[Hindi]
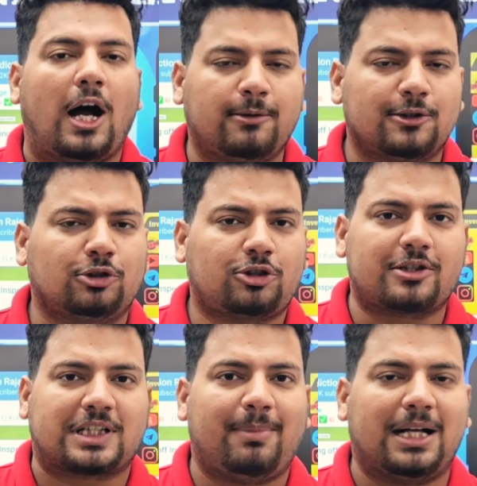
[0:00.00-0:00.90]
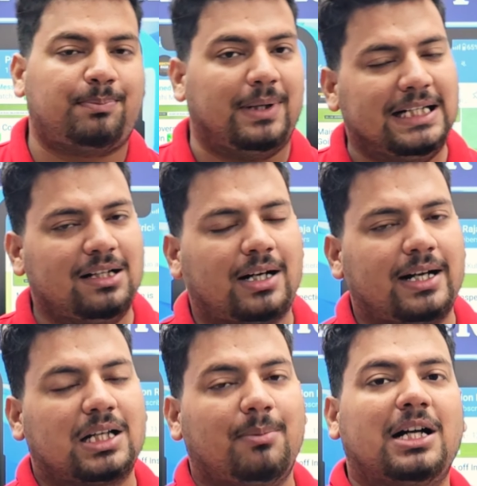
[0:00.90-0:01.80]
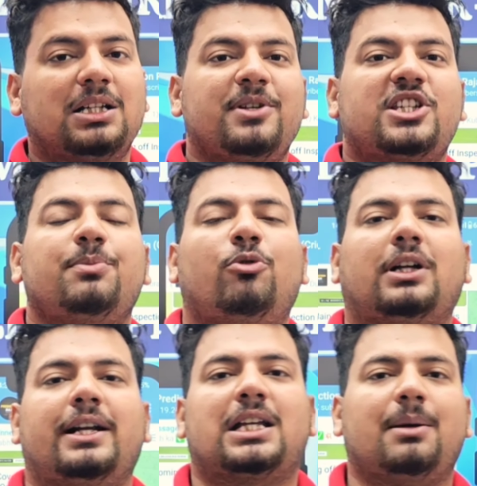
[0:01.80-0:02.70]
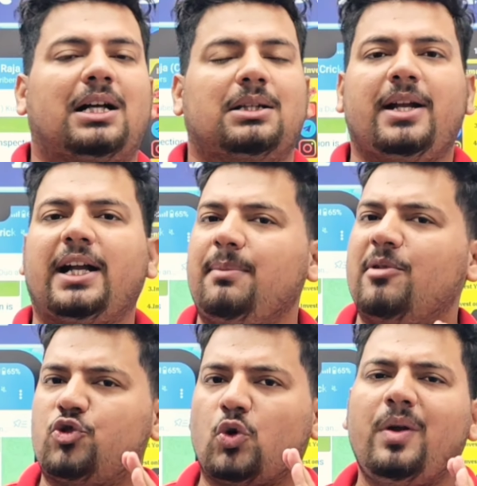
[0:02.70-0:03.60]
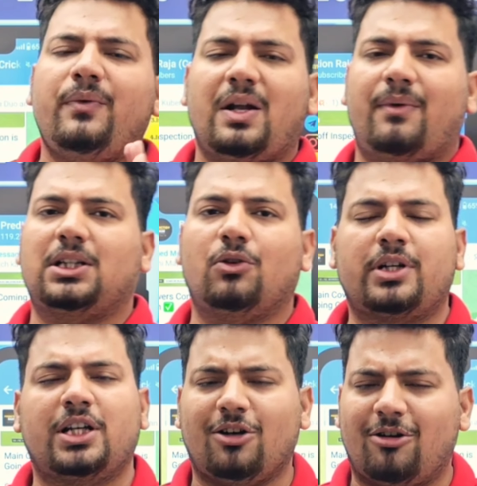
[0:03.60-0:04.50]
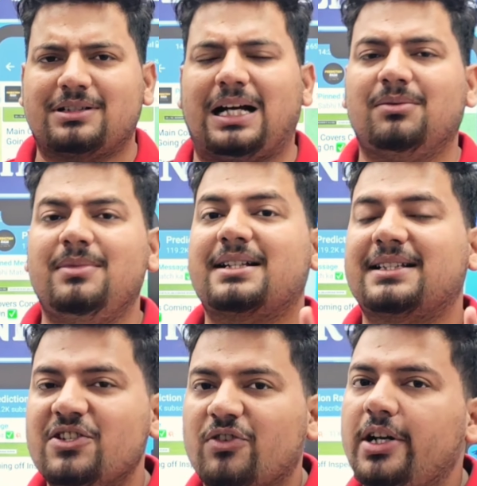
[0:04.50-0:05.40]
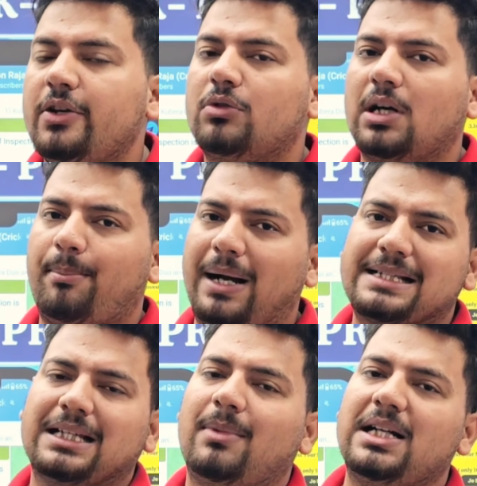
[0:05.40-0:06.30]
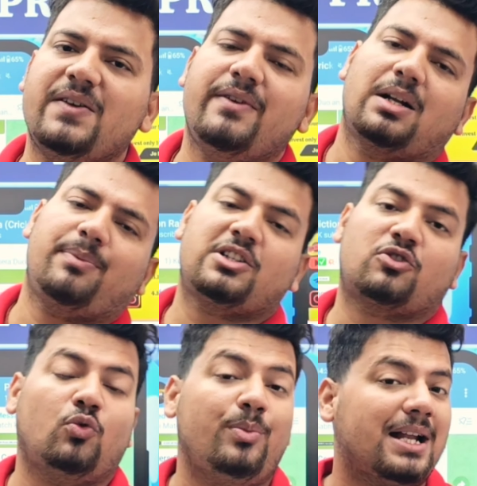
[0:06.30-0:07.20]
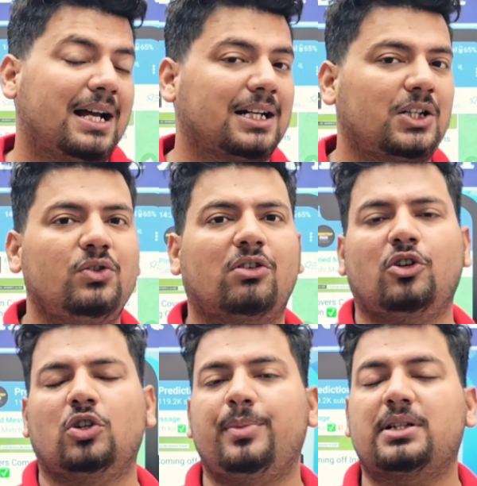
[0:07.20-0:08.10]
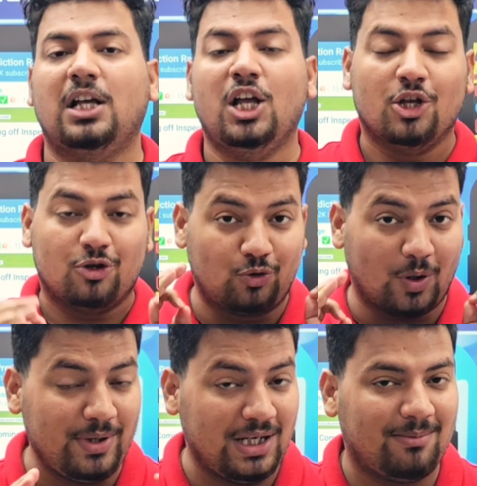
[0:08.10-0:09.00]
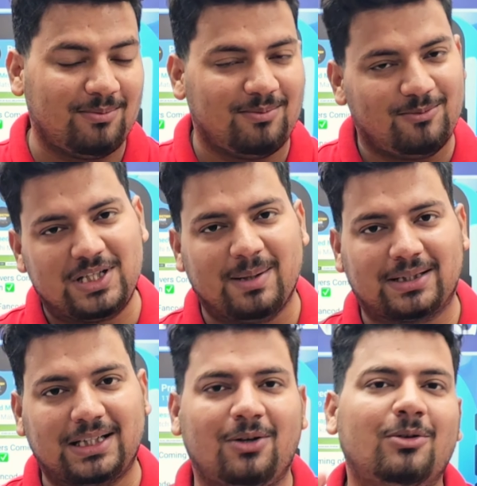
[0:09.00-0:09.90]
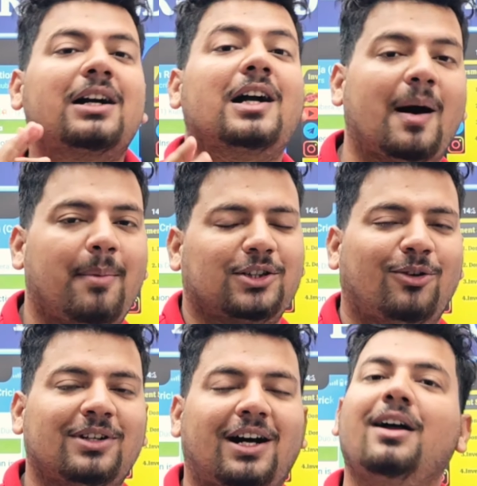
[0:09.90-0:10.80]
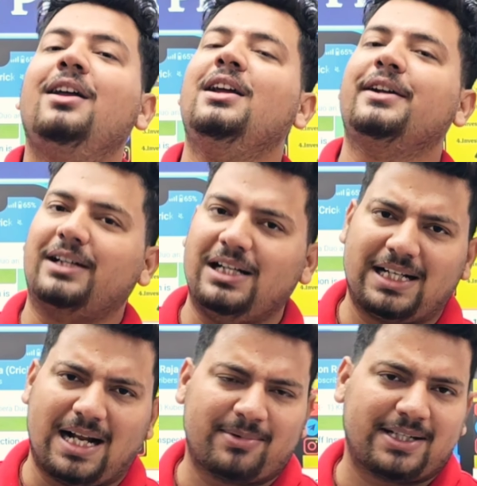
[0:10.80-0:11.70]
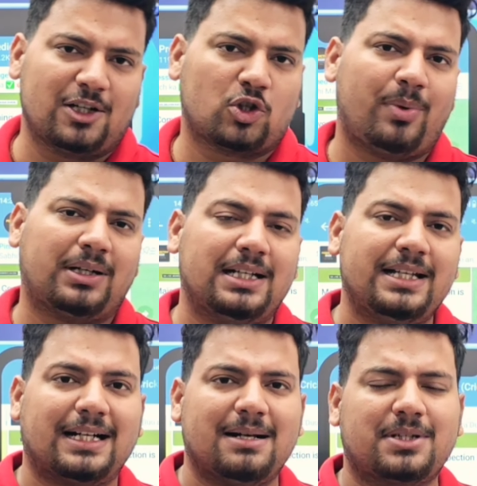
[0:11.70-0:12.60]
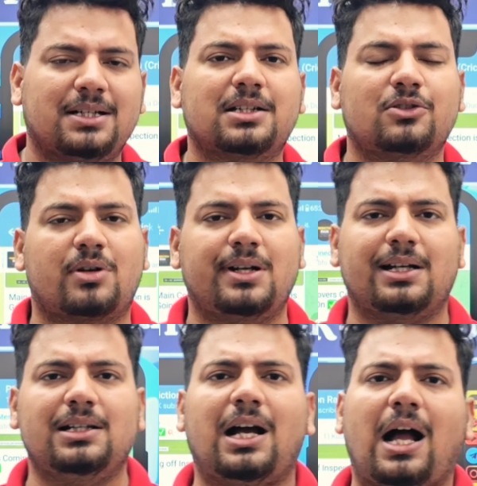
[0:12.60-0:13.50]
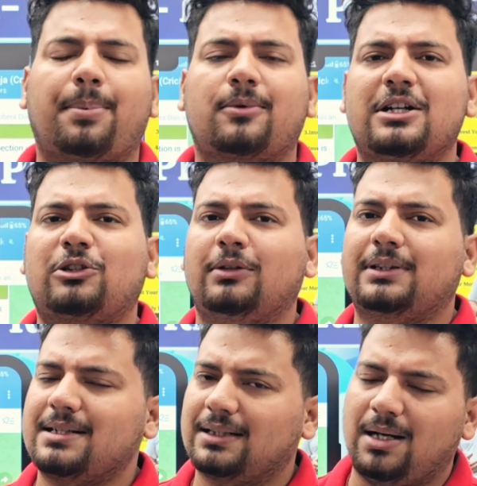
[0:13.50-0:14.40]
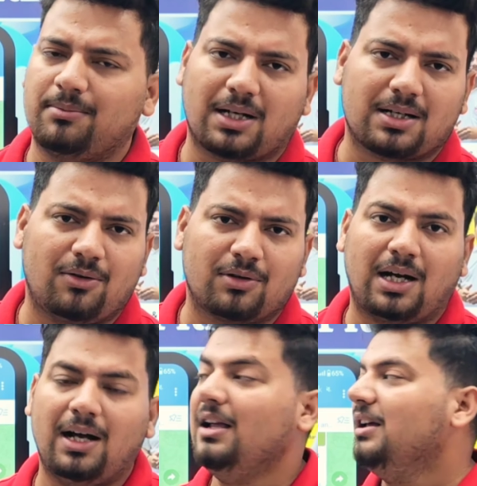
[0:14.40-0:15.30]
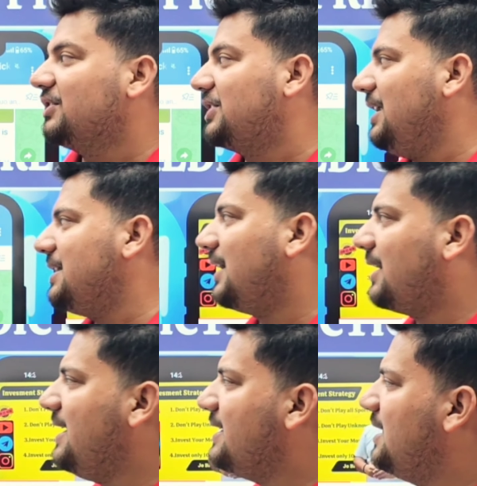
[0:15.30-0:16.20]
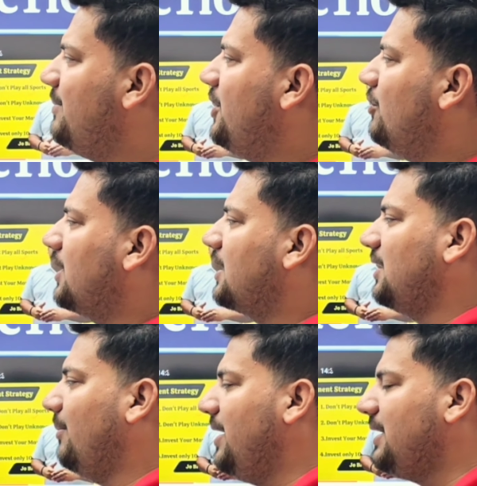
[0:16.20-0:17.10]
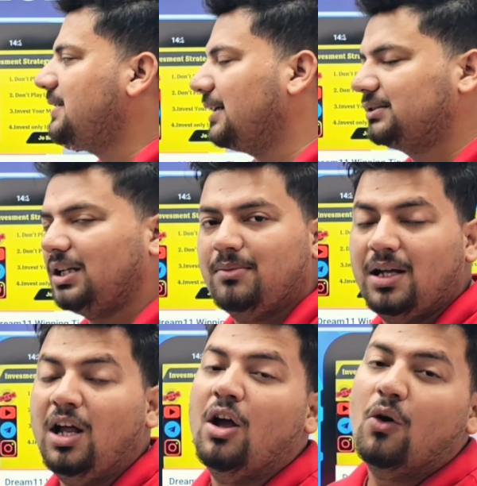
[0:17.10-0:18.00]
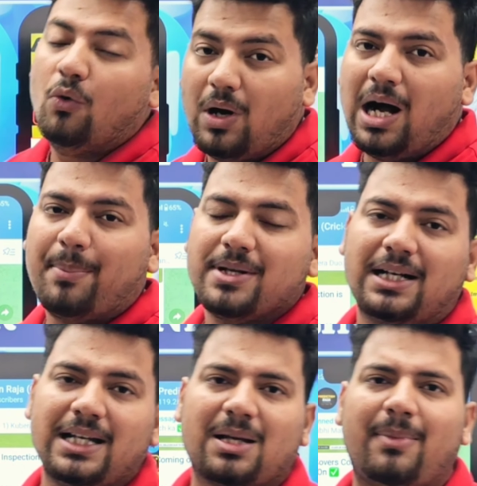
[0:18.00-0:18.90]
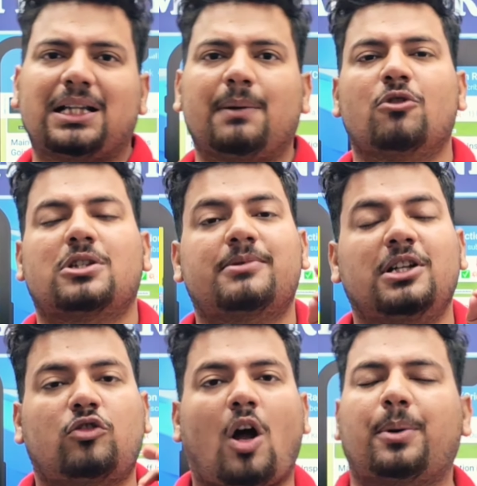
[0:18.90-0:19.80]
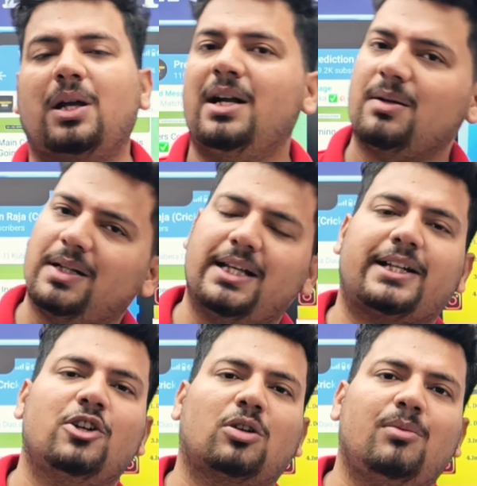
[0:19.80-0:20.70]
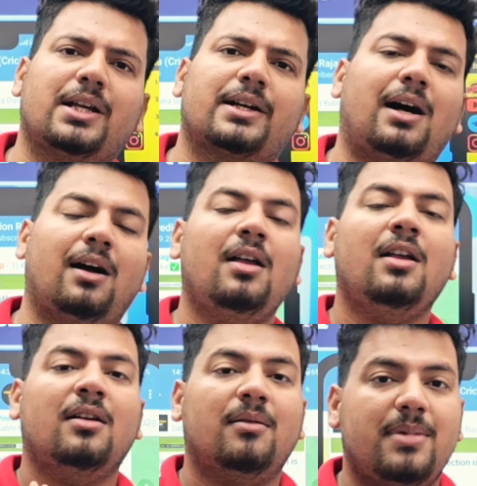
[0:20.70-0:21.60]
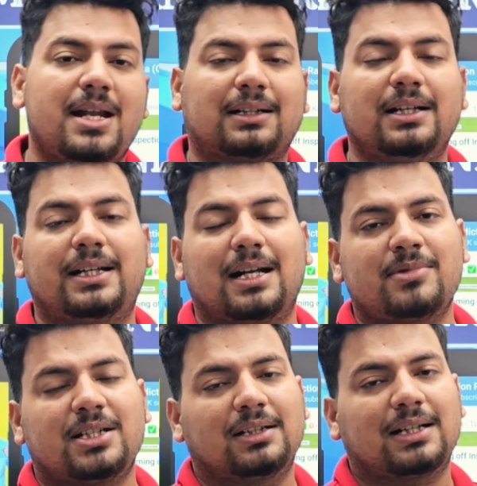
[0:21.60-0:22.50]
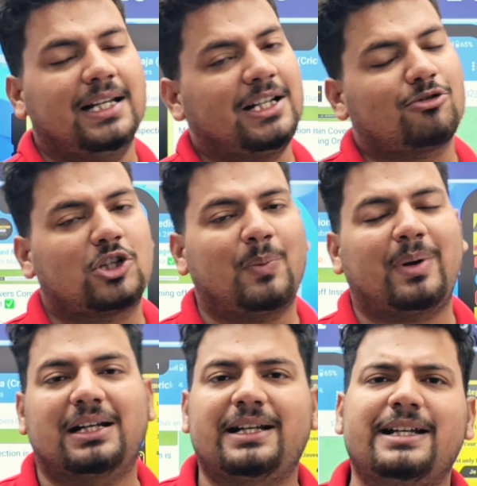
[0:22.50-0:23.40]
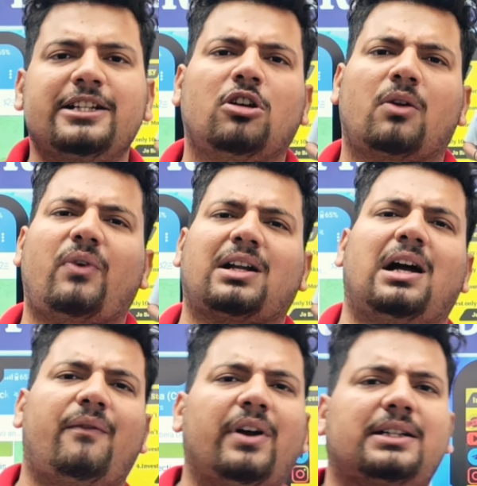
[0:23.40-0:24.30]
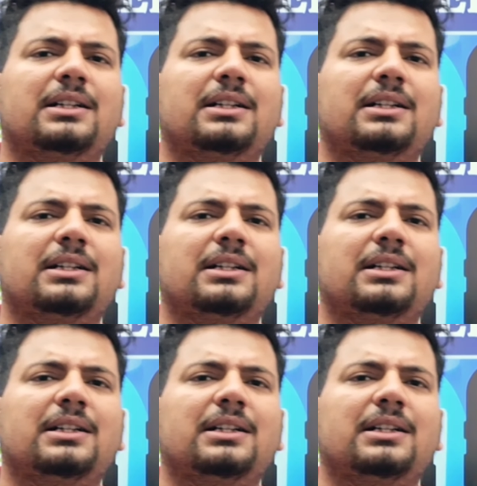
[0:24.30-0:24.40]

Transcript: और दोस्तों टॉस के बाद प्लेइंग इलेवन होने के बाद पिच रिपोर्ट आने के बाद मेरे टीम में जो भी फेरबदल होंगे और साथ में एक्सेंस ट्वेंटी टू का बाई सेल मल्टीवेगर पिक्स कुबेरा का डीओ पिंटो पिक्स जो भी मुझे बताना होगा कहाँ बताऊंगा टेलीग्राम चैनल के ऊपर टेलीग्राम चैनल से जुड़ने के लिए आपको एक छोटा सा काम करना होगा चले जाना इसी वीडियो के कमेंट सेक्शन में वहां पर जाने के बाद आपको सबसे टॉप कमेंट में देखने को मिलेगा मेरा टेलीग्राम चैनल का लिंक उसके ऊपर क्लिक कीजिए और फटाफट